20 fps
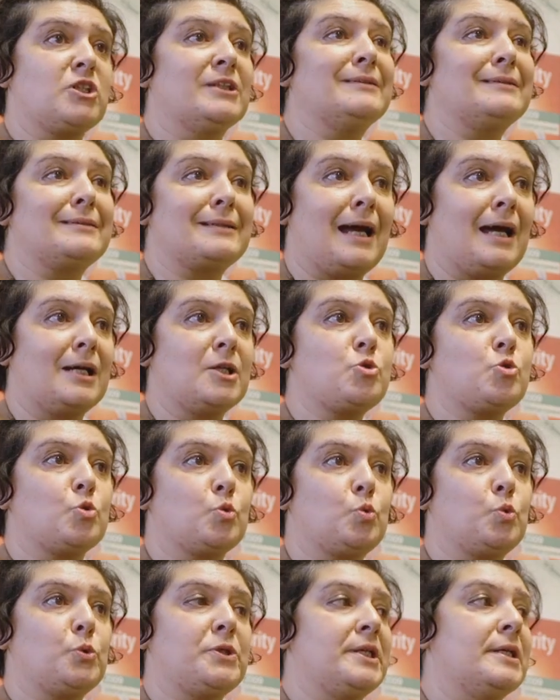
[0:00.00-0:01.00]
centrale
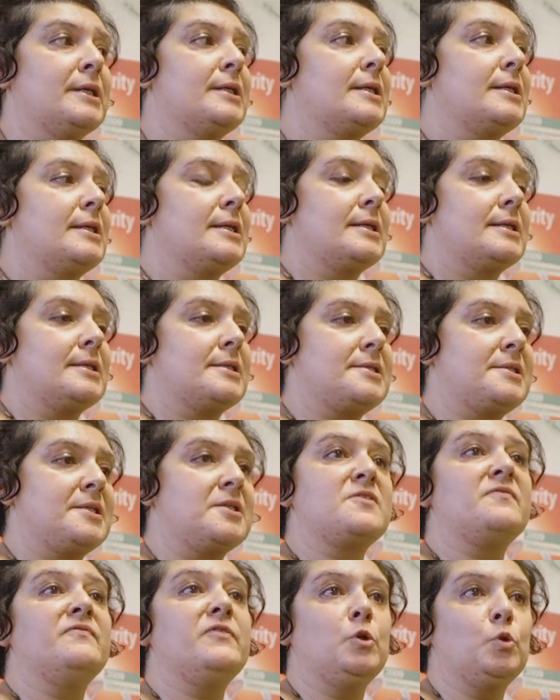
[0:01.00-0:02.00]
su cui
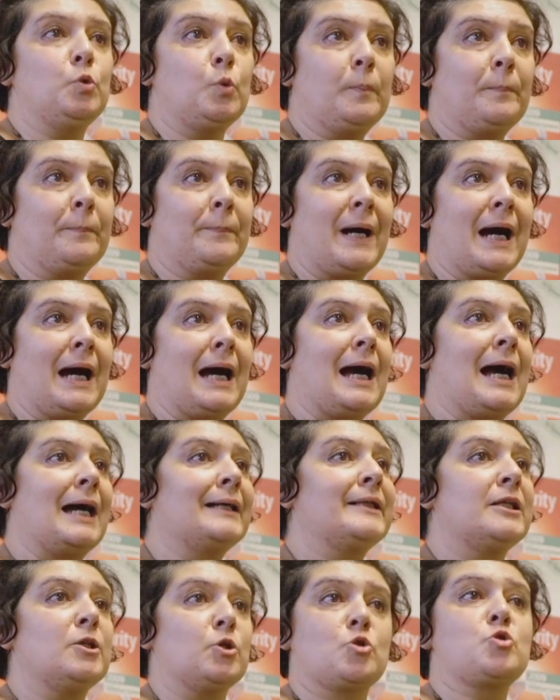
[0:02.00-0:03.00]
si sviluppa
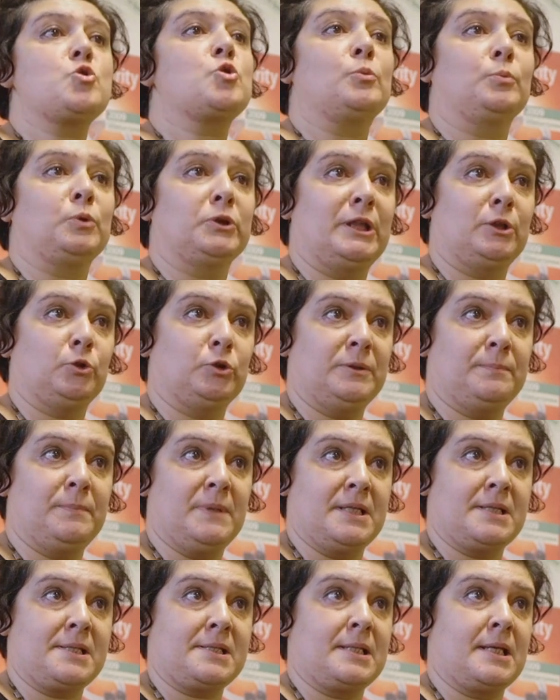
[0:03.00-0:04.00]
anche il nostro modello di
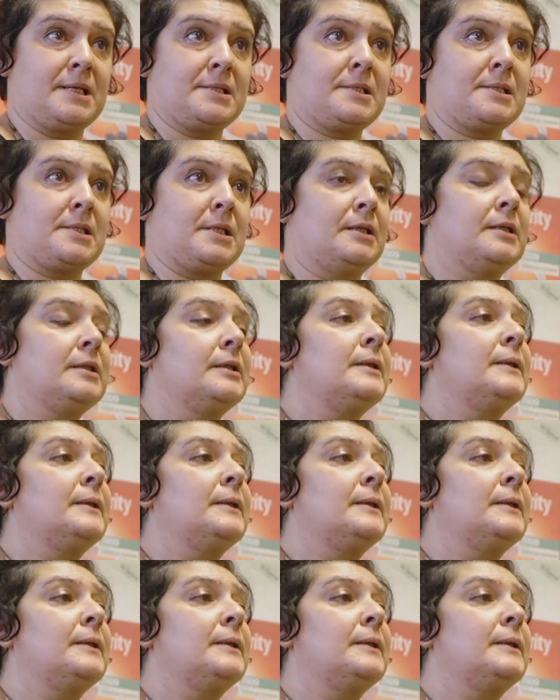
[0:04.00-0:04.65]
business.